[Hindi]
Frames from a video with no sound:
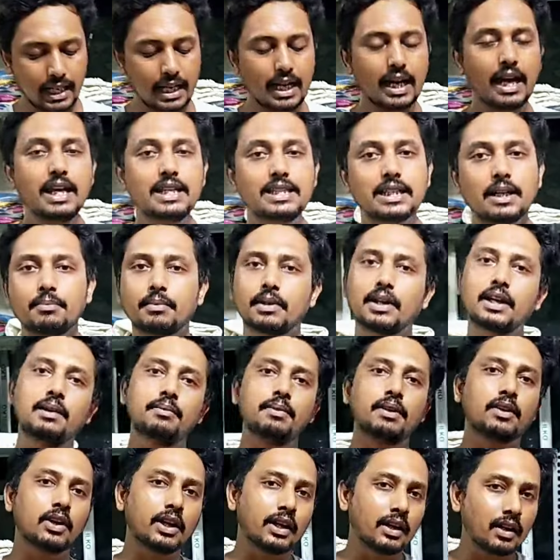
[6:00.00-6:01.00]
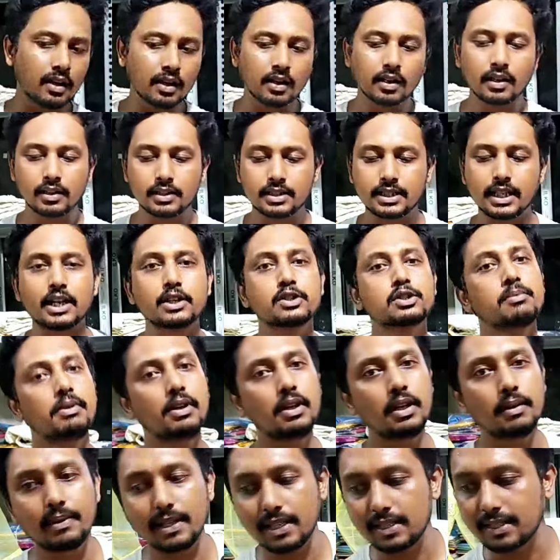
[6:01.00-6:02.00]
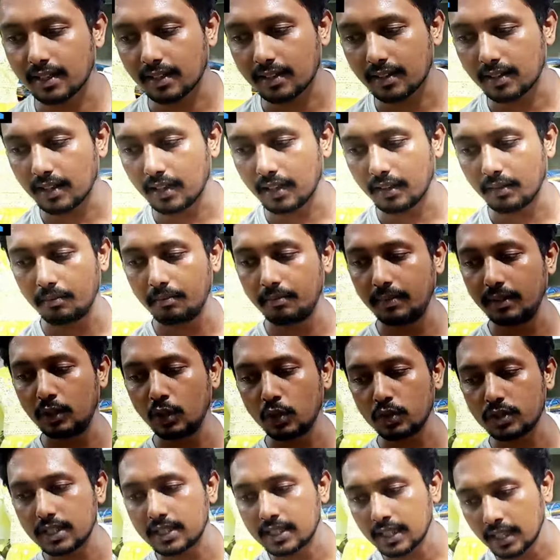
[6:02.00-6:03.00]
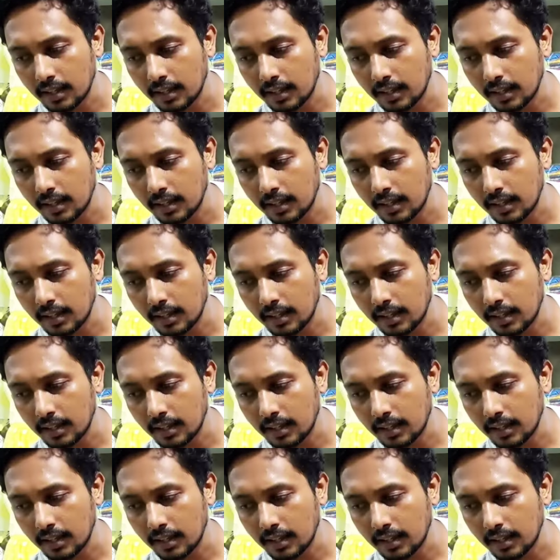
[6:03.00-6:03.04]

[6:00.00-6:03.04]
एरिया हिसाब कहीं पे हाँ। चार सौ में भी बेच सकता है दो से